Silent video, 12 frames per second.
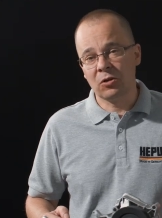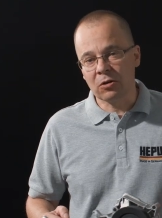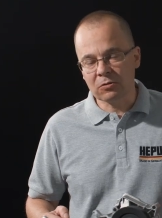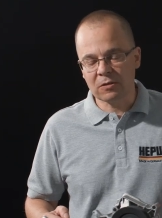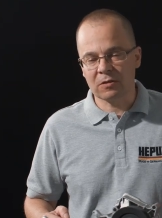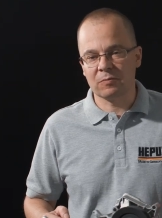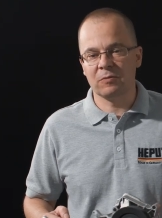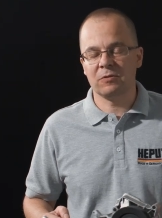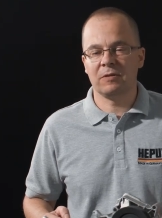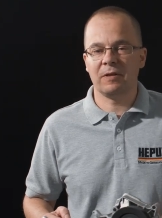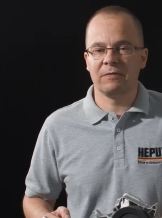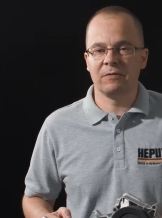chociaż
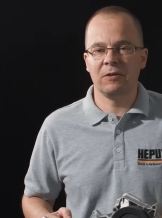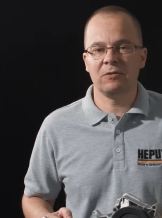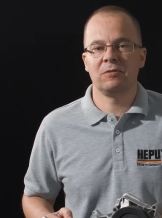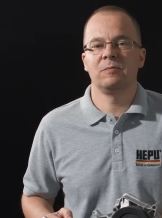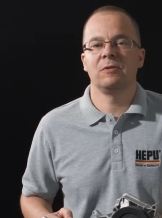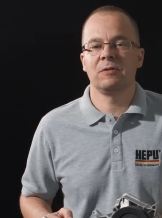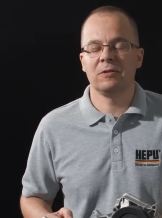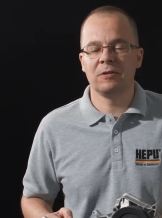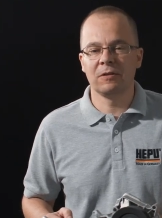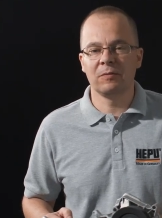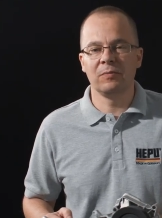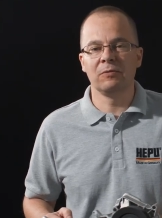może trafniejszym
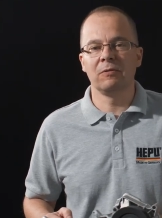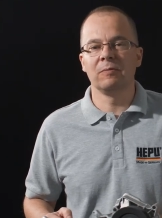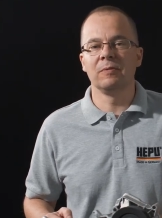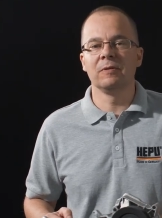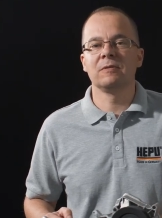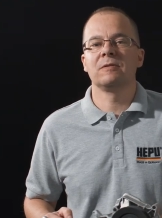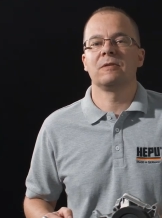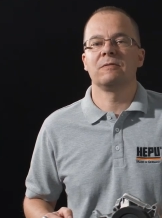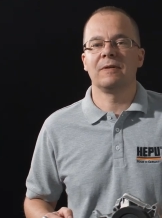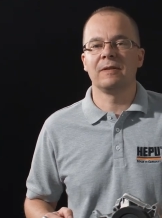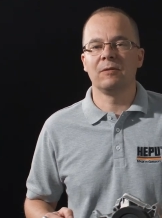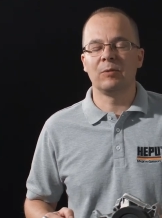określeniem byłoby
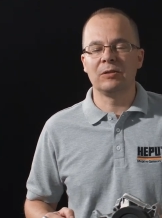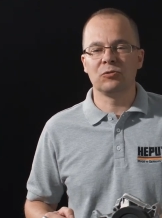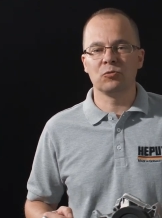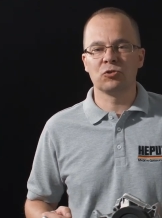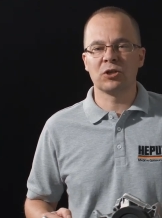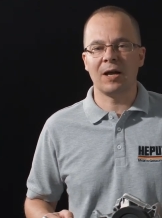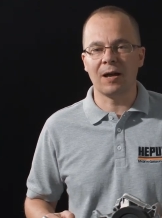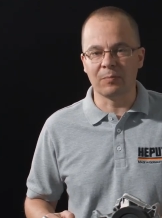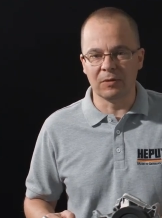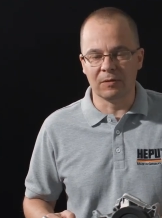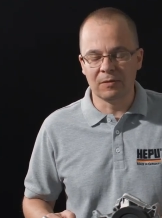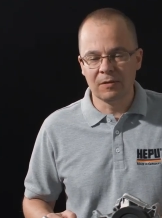sterowane łańcuszkami,